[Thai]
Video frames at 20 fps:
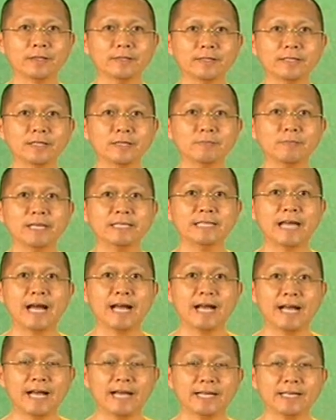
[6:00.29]
ตื่นขึ้นมาอย่าง
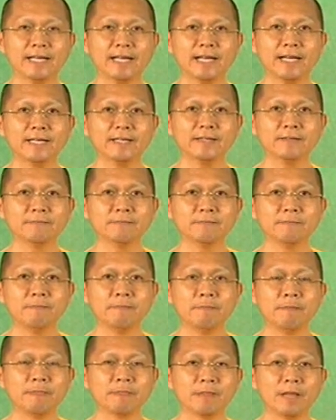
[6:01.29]
อาจฐาน
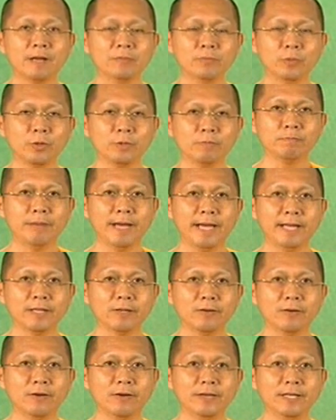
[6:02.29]
ทั้งหมด
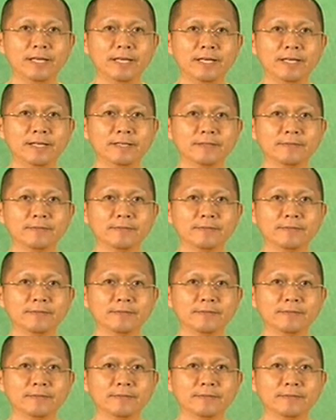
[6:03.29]
8 ข้อนี้